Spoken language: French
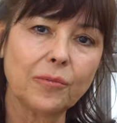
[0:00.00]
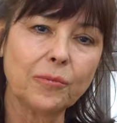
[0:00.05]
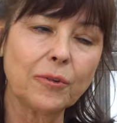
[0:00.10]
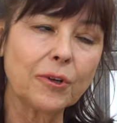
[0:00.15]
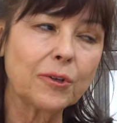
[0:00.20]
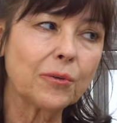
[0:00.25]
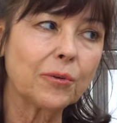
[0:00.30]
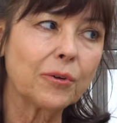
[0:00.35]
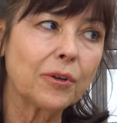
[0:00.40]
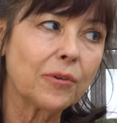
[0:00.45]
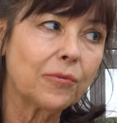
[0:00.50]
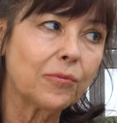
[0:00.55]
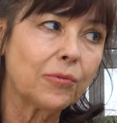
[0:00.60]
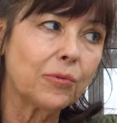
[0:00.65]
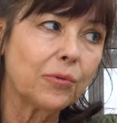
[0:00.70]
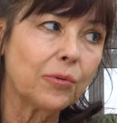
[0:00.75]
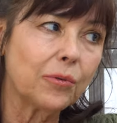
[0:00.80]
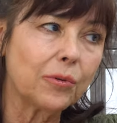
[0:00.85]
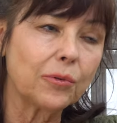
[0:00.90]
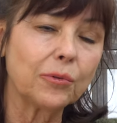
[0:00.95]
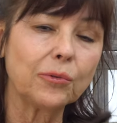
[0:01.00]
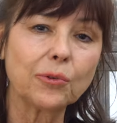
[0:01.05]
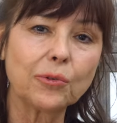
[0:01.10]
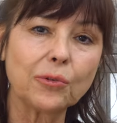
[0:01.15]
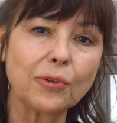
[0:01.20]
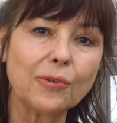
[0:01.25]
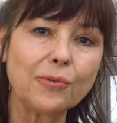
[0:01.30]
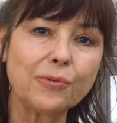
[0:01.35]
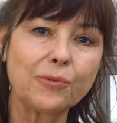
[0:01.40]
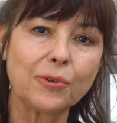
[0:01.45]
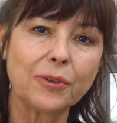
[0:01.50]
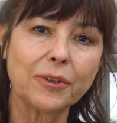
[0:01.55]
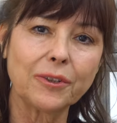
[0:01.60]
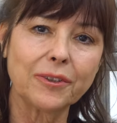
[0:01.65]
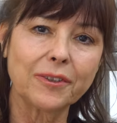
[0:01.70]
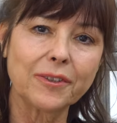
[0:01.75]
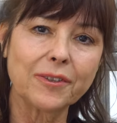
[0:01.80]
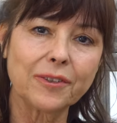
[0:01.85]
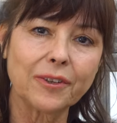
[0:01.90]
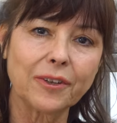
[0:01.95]
Moi, je l'ai vue une seule fois
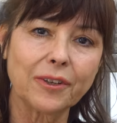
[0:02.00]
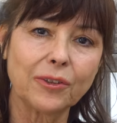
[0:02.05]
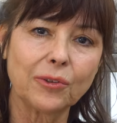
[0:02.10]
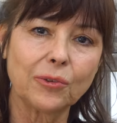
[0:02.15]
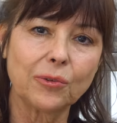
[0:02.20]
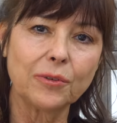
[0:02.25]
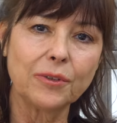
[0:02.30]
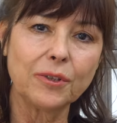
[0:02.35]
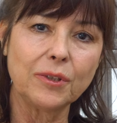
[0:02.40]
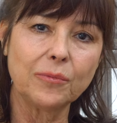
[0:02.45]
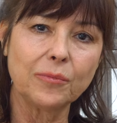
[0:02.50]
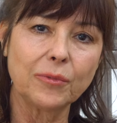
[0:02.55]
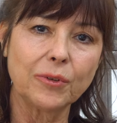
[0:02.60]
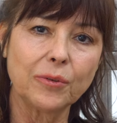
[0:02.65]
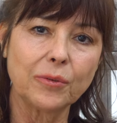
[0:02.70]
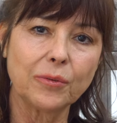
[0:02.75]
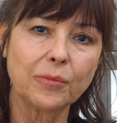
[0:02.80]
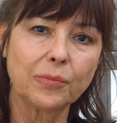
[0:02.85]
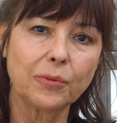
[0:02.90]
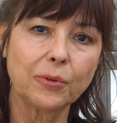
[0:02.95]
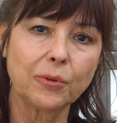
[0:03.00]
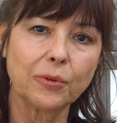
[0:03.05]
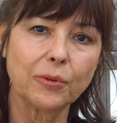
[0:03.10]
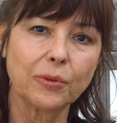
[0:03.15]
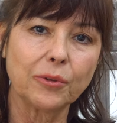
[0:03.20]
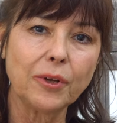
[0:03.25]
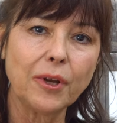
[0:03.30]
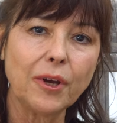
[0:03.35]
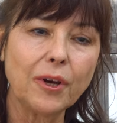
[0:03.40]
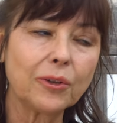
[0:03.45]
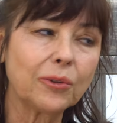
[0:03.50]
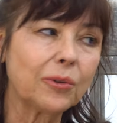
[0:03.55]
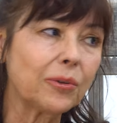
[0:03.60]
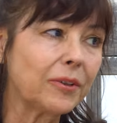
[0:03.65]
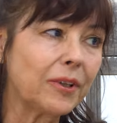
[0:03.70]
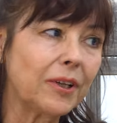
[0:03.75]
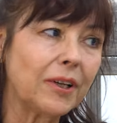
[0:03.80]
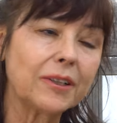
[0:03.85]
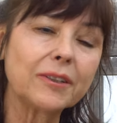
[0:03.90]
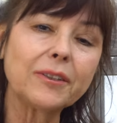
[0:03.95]
dans les arènes de Nîmes pour
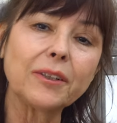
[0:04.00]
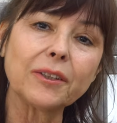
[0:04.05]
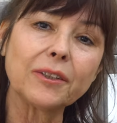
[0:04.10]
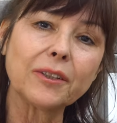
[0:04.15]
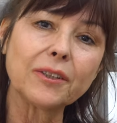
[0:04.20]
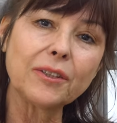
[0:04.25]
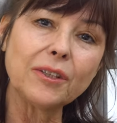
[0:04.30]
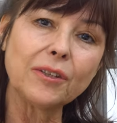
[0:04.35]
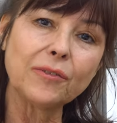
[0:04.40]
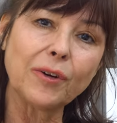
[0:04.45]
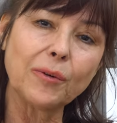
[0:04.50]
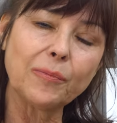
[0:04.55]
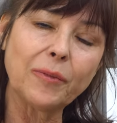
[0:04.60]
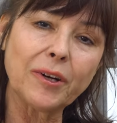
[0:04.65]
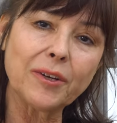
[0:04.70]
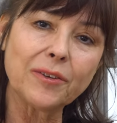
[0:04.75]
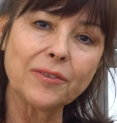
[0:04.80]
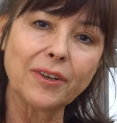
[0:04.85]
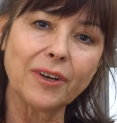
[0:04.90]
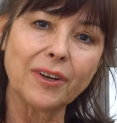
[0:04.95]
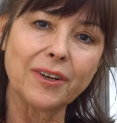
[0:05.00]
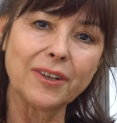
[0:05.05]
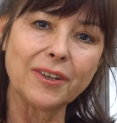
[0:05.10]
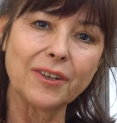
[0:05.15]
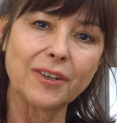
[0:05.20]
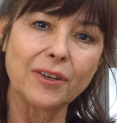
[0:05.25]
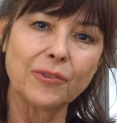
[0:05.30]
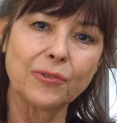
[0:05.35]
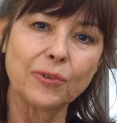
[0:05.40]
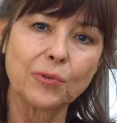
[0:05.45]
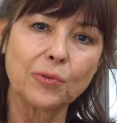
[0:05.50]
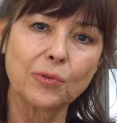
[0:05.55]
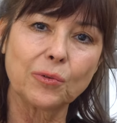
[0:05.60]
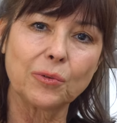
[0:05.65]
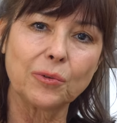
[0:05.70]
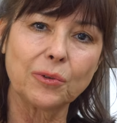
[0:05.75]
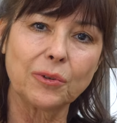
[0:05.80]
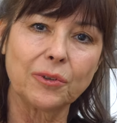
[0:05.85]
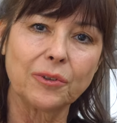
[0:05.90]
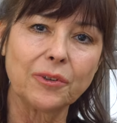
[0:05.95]
donner l'alternative à Marie-Sara. Elle avait
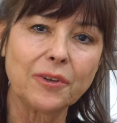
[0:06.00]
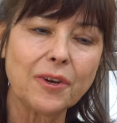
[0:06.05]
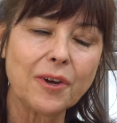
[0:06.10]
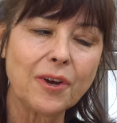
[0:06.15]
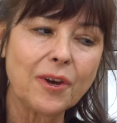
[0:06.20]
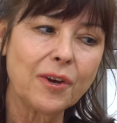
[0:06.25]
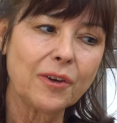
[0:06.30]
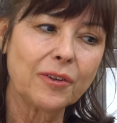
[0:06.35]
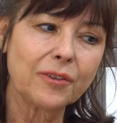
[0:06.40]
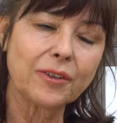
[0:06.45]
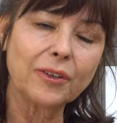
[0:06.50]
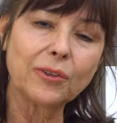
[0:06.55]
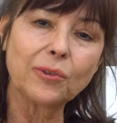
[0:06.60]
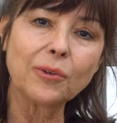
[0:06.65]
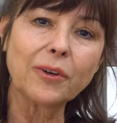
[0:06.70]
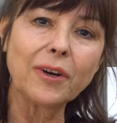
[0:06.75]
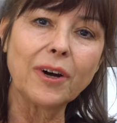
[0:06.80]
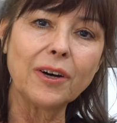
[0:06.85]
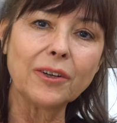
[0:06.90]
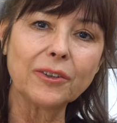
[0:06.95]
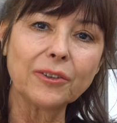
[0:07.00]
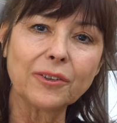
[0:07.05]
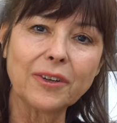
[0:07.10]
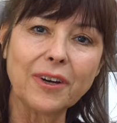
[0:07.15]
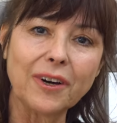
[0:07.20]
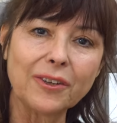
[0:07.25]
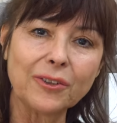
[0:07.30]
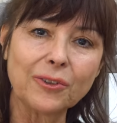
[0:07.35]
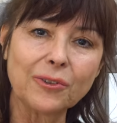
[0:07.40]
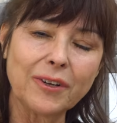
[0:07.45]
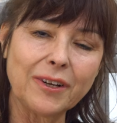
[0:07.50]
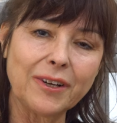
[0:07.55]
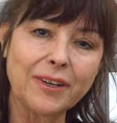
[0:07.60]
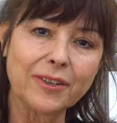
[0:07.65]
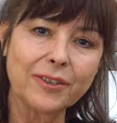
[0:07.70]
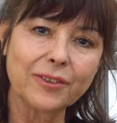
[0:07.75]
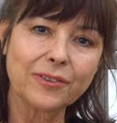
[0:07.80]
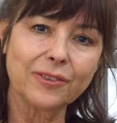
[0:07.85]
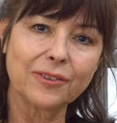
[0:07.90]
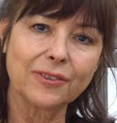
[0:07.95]
toujours cette grande, grande
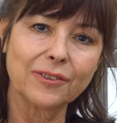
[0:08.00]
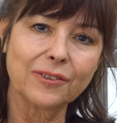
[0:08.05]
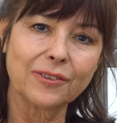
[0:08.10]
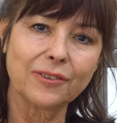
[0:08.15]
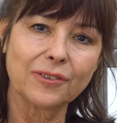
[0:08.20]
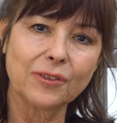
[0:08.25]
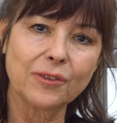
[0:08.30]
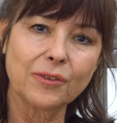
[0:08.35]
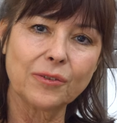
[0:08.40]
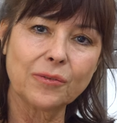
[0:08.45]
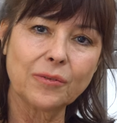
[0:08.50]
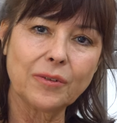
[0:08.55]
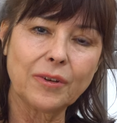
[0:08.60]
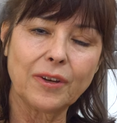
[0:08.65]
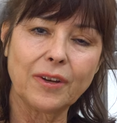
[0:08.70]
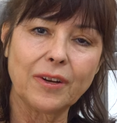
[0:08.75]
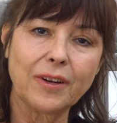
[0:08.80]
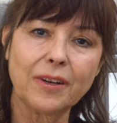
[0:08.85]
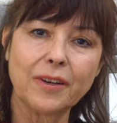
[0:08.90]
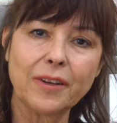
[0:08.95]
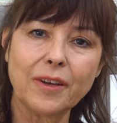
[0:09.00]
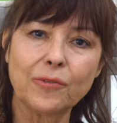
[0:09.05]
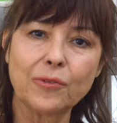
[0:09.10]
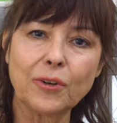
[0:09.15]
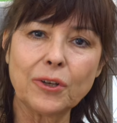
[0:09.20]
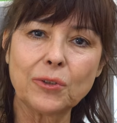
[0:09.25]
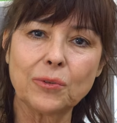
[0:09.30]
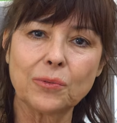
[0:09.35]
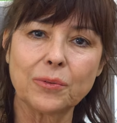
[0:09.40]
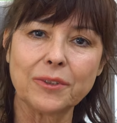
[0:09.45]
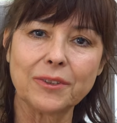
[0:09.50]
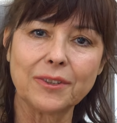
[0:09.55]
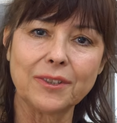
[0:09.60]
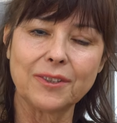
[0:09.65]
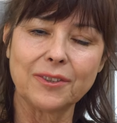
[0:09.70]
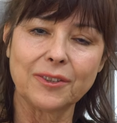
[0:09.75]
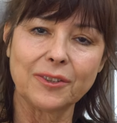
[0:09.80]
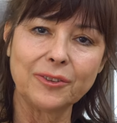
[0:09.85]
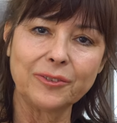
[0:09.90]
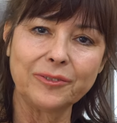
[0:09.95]
classe. elle allait avoir
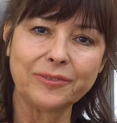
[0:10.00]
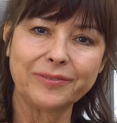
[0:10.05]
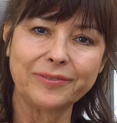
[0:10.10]
70 ans.